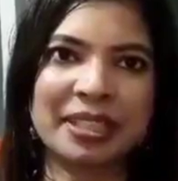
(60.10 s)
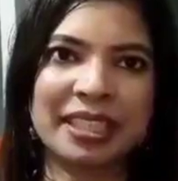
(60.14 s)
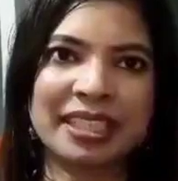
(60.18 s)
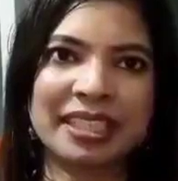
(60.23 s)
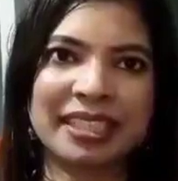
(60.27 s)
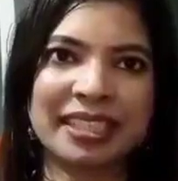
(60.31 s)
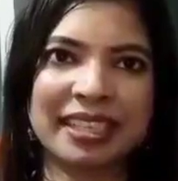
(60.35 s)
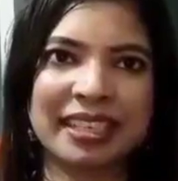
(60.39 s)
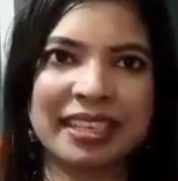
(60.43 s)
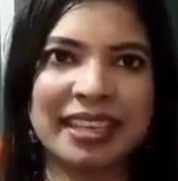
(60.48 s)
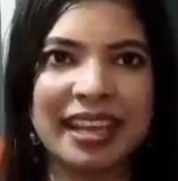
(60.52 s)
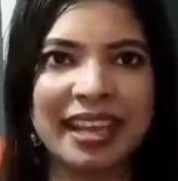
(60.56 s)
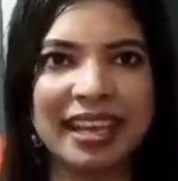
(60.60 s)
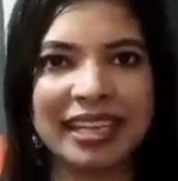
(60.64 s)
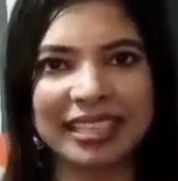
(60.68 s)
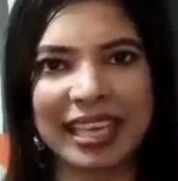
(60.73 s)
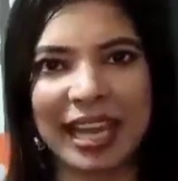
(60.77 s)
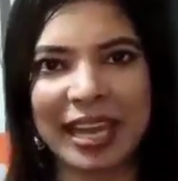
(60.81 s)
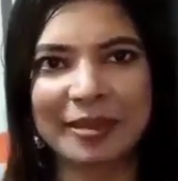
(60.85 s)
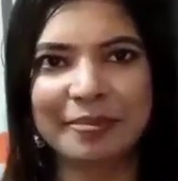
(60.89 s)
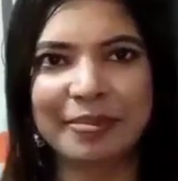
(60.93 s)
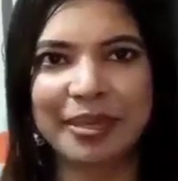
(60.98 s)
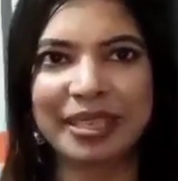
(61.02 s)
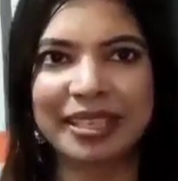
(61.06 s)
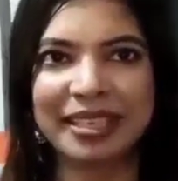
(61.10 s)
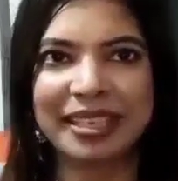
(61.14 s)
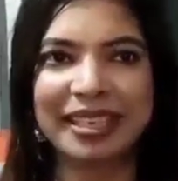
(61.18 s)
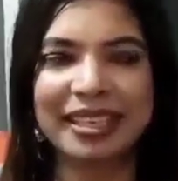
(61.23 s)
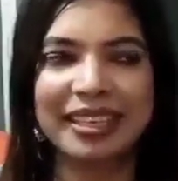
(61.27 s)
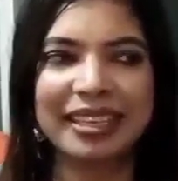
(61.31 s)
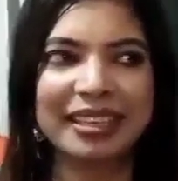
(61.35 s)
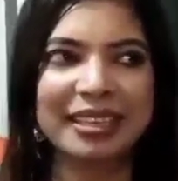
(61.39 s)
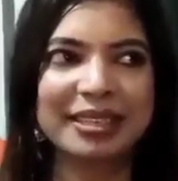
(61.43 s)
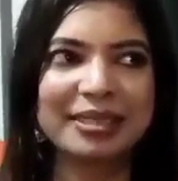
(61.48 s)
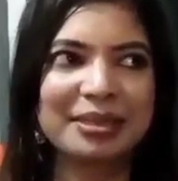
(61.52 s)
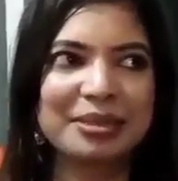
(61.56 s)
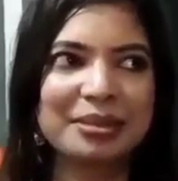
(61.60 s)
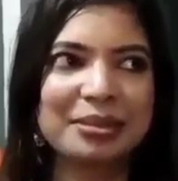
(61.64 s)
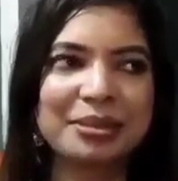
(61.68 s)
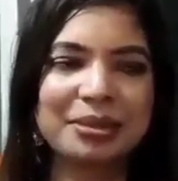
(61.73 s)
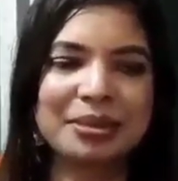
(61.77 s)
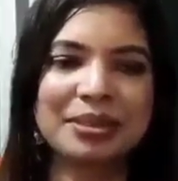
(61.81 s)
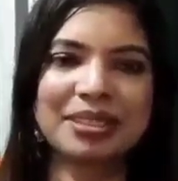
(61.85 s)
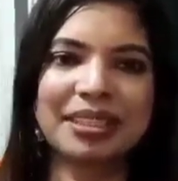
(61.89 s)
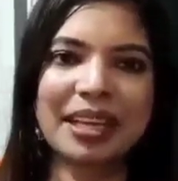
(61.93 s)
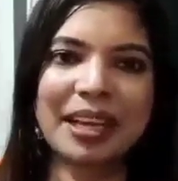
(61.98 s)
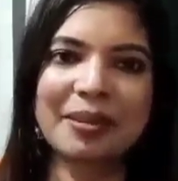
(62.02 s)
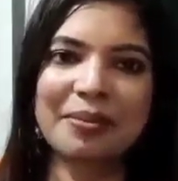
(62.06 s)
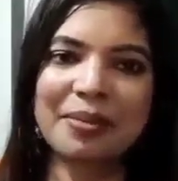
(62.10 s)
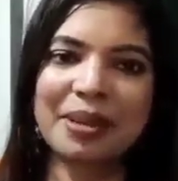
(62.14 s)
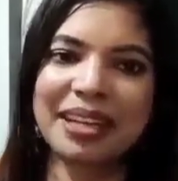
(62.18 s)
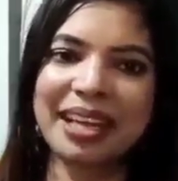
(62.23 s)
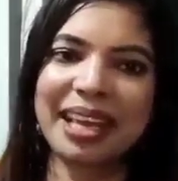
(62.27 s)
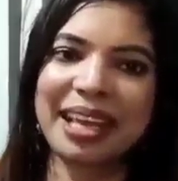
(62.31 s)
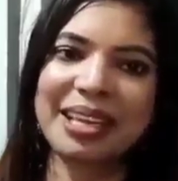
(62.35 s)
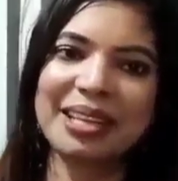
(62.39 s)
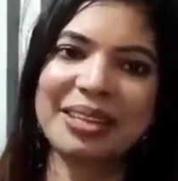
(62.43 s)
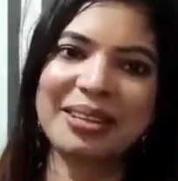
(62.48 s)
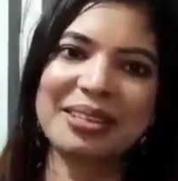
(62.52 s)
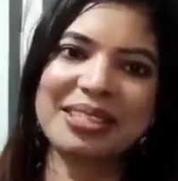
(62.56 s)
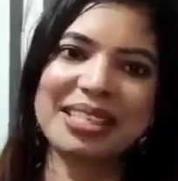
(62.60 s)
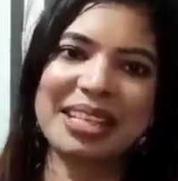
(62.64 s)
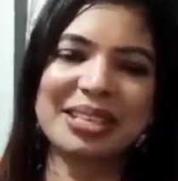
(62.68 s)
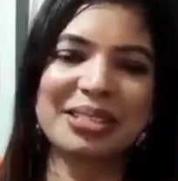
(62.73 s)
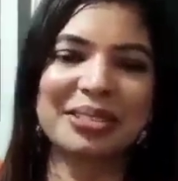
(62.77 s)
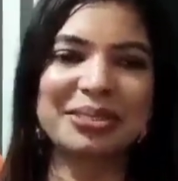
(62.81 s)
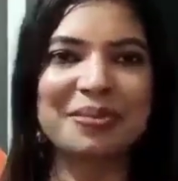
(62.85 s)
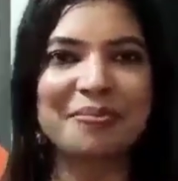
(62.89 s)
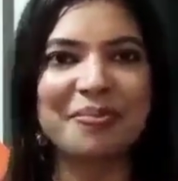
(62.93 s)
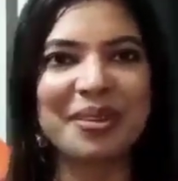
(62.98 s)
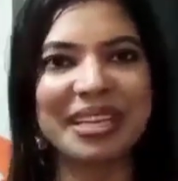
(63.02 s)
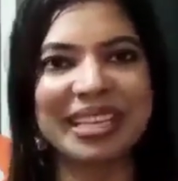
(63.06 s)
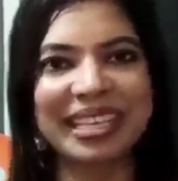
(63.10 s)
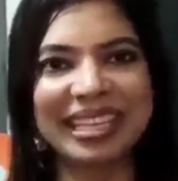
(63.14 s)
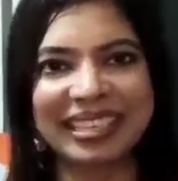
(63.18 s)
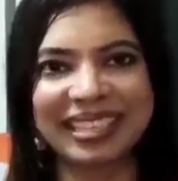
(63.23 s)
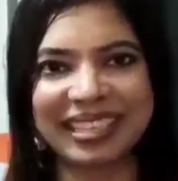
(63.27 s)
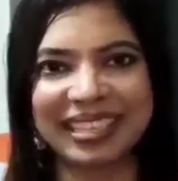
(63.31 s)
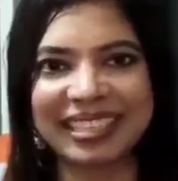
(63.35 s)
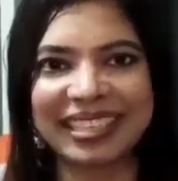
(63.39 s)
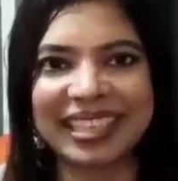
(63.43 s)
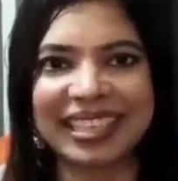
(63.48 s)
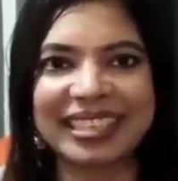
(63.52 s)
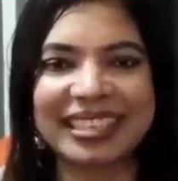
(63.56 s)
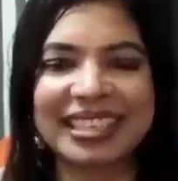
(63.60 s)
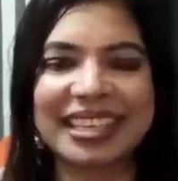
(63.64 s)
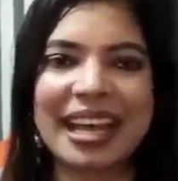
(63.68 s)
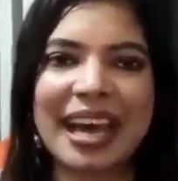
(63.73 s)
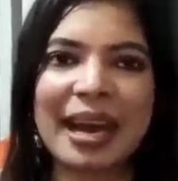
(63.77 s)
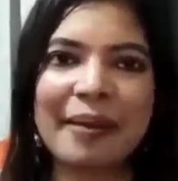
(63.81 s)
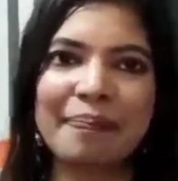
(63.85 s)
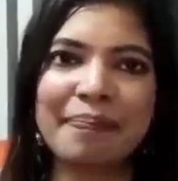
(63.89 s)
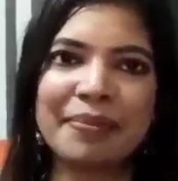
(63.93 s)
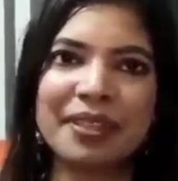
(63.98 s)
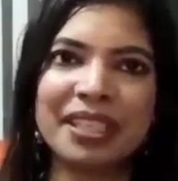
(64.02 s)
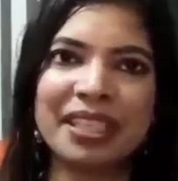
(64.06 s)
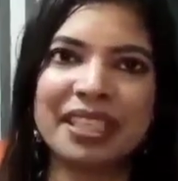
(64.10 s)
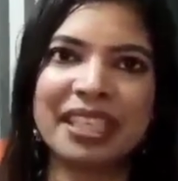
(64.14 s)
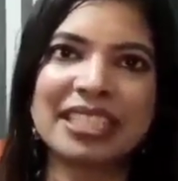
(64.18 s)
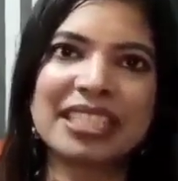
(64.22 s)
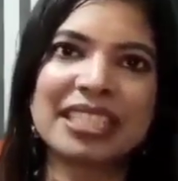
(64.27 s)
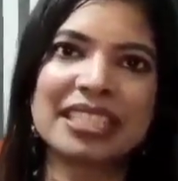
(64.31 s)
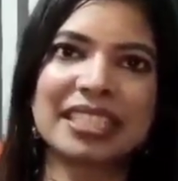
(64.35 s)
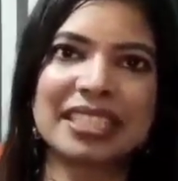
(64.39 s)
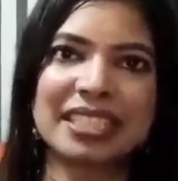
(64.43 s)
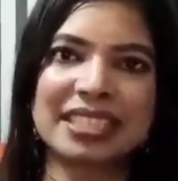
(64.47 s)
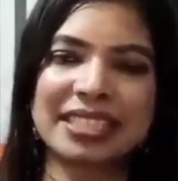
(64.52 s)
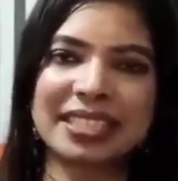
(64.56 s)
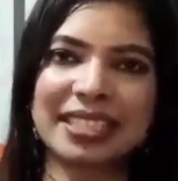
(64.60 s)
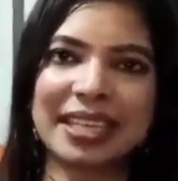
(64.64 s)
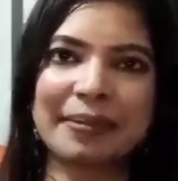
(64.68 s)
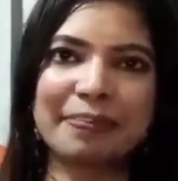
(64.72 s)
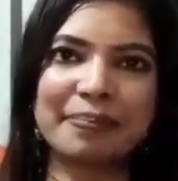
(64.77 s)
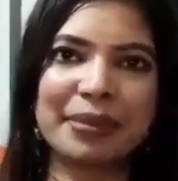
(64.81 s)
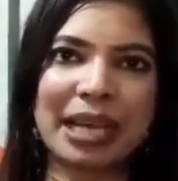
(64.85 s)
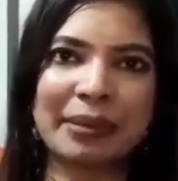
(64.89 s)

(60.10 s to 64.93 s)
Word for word: যাবেন এটা থাকবে কিন্তু তার মানে এই নয় যে শুধু মিডিয়াতে এটা আপনি নিজের কাছে